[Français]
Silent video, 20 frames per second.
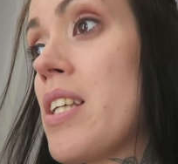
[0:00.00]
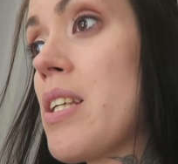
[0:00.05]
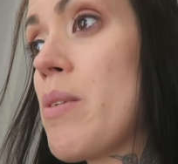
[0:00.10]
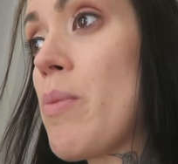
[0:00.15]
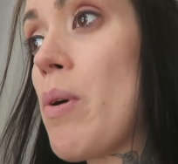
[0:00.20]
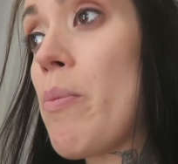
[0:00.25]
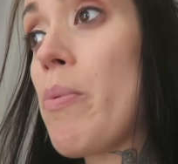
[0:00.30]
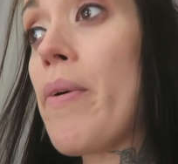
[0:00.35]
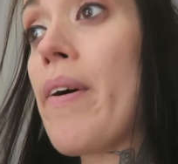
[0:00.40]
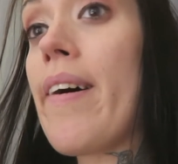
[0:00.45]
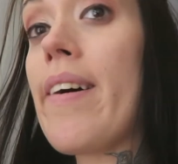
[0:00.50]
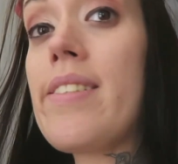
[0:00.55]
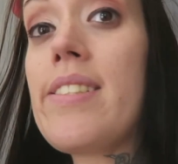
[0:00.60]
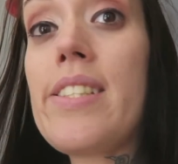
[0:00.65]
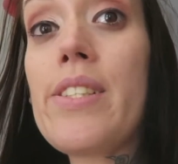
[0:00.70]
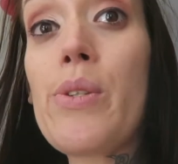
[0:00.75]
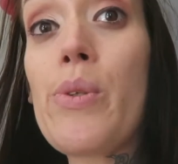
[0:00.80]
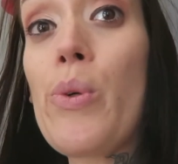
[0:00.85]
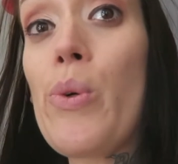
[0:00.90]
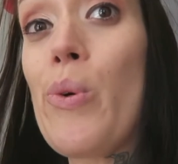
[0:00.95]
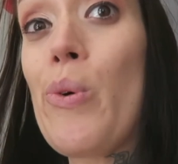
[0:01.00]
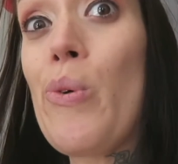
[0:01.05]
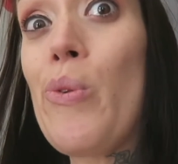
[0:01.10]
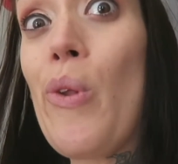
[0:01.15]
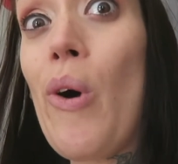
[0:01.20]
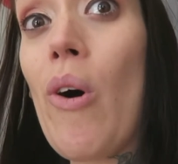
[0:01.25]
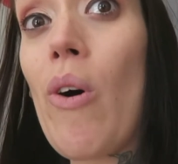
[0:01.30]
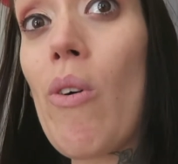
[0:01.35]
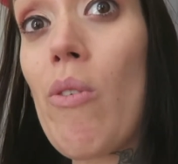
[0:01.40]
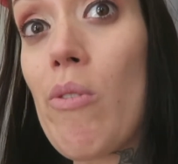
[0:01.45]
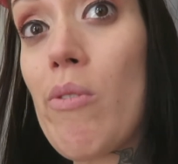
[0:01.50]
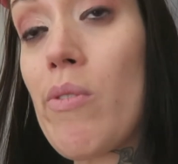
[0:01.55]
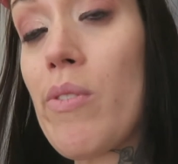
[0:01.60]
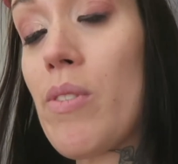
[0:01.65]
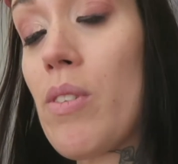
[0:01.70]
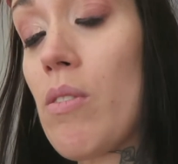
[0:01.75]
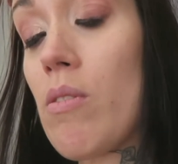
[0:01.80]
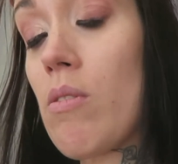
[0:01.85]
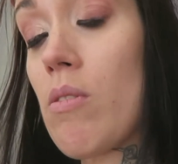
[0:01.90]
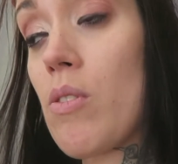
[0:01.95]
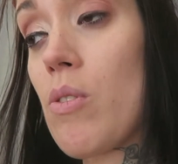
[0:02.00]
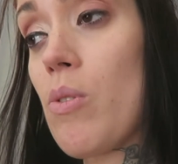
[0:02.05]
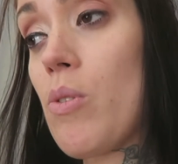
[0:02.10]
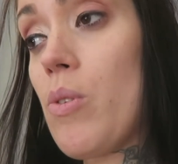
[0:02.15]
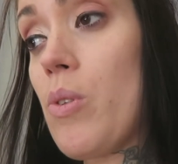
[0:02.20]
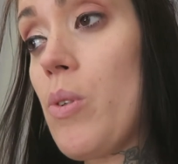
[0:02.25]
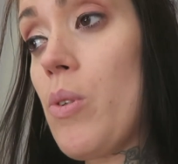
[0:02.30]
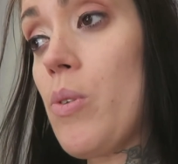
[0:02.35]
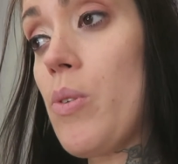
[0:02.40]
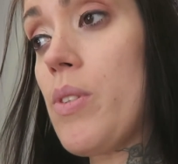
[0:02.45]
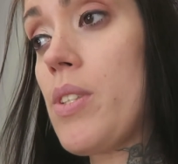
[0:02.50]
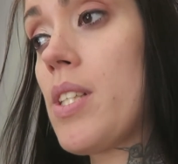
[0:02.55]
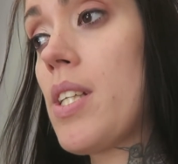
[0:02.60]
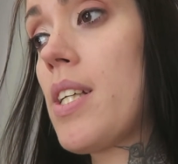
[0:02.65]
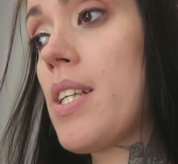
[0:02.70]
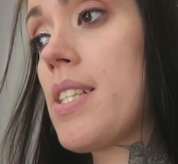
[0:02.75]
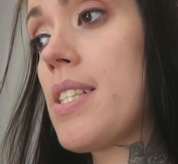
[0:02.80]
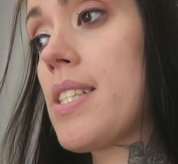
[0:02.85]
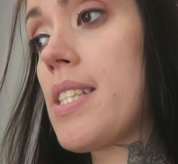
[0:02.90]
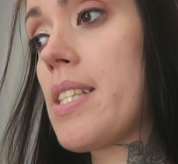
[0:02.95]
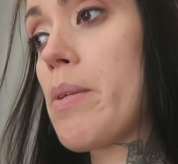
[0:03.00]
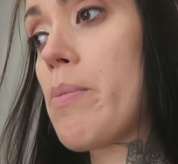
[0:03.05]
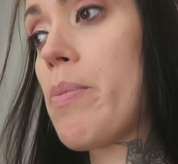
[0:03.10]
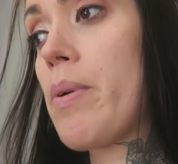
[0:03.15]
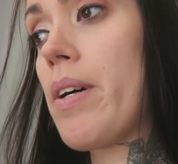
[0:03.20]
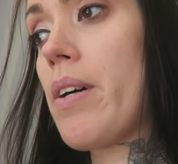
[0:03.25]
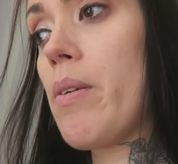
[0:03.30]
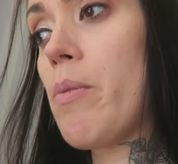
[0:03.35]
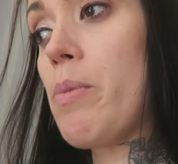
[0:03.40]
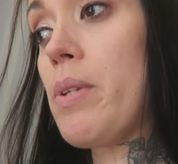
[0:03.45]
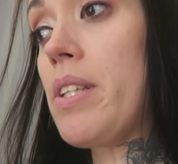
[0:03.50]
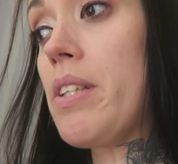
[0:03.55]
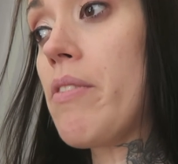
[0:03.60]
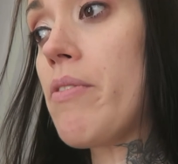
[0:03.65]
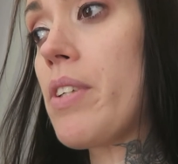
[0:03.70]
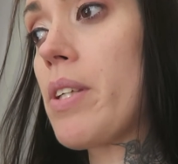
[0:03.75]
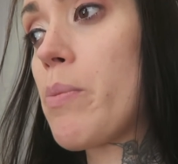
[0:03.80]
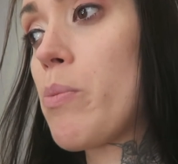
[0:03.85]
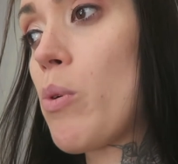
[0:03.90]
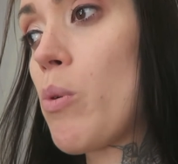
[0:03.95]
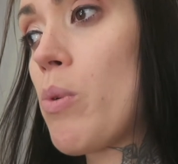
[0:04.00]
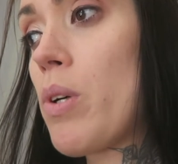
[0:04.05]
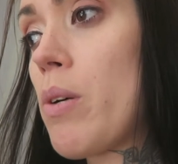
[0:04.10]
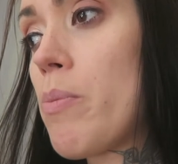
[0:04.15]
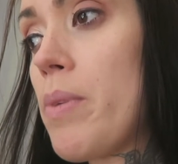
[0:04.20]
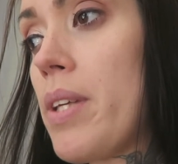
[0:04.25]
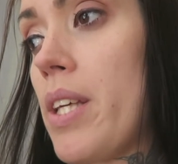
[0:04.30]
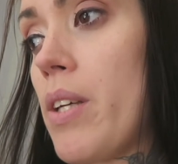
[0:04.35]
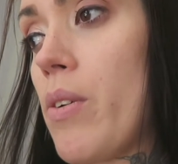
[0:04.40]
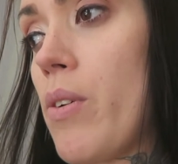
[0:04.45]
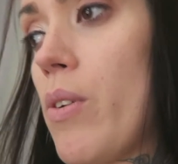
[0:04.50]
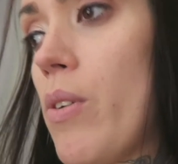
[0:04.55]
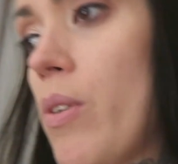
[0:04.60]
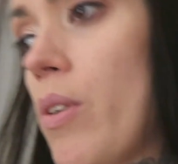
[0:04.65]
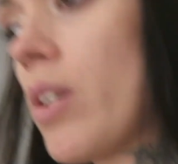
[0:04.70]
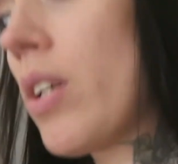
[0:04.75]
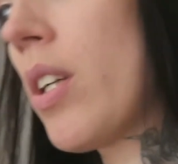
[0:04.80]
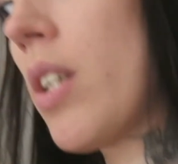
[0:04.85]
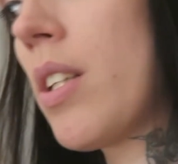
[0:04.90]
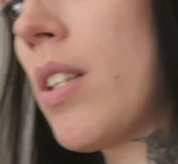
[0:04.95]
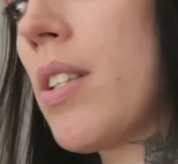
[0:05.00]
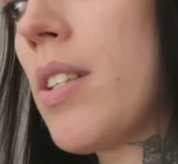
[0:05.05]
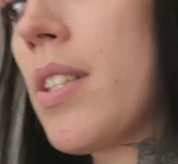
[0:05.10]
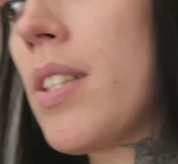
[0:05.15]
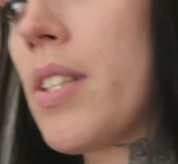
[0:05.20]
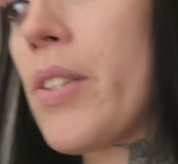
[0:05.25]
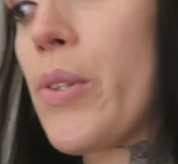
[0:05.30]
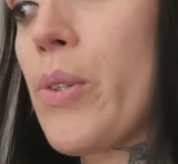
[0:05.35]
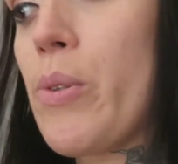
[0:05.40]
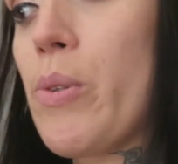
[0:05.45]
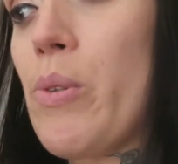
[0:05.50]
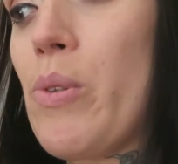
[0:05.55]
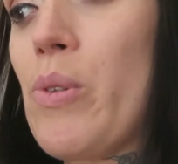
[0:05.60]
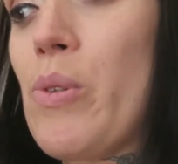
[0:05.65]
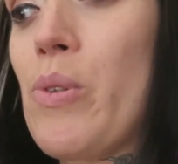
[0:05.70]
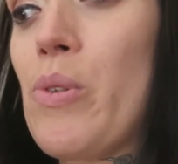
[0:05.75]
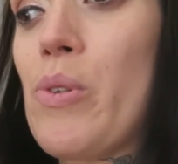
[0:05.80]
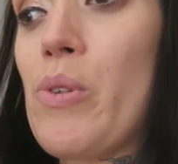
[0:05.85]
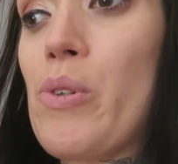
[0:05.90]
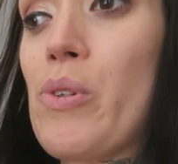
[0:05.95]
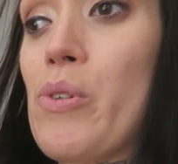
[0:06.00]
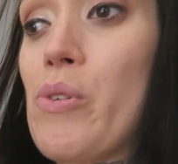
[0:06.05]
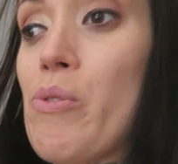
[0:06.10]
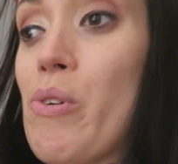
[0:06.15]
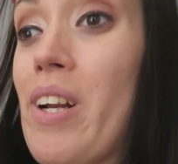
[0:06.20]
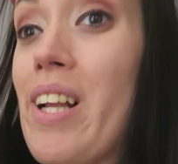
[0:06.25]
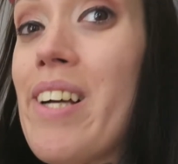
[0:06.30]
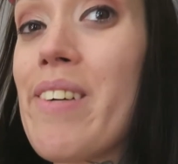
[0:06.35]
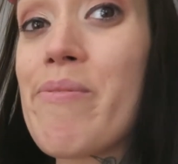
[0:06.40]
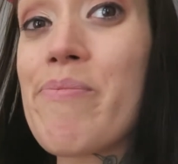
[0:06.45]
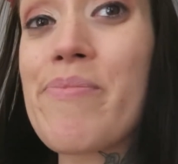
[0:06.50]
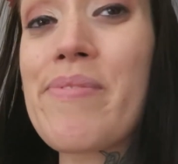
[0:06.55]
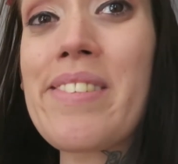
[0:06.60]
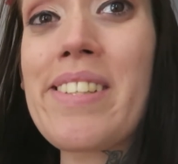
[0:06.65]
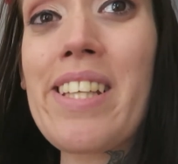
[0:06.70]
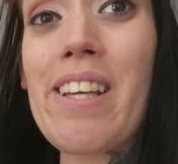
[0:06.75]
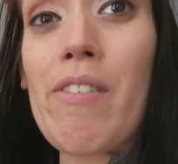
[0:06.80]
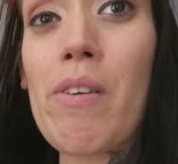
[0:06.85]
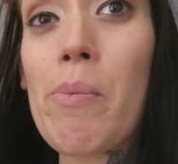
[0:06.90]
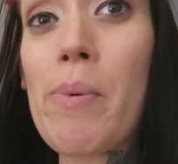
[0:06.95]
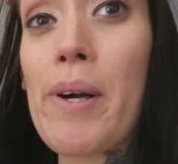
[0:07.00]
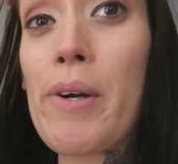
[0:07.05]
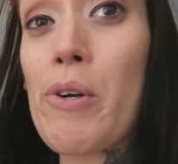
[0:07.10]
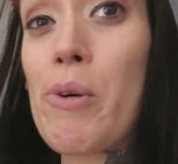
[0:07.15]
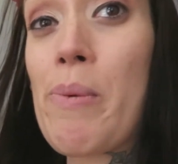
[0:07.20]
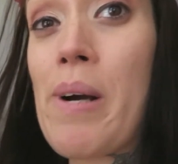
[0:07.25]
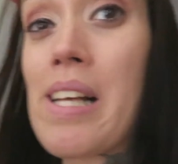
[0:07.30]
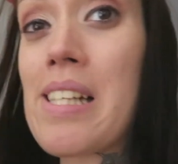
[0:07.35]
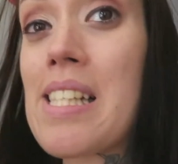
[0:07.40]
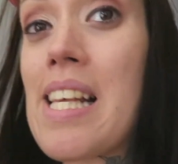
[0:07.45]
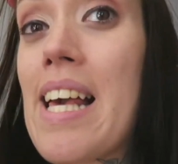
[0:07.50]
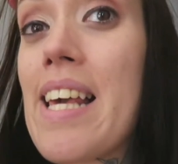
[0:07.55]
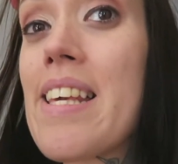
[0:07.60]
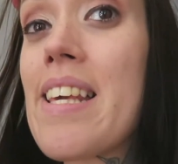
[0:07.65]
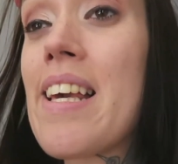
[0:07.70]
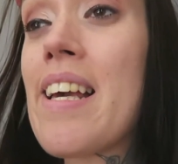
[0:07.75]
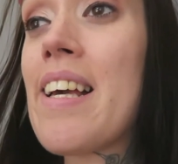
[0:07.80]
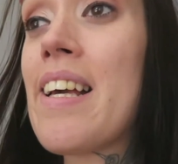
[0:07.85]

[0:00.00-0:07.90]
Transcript: Il m'a pas dit que non, euh, que c'était pas bénéfique pour moi, mais que voilà, il n'y avait pas que Marseille.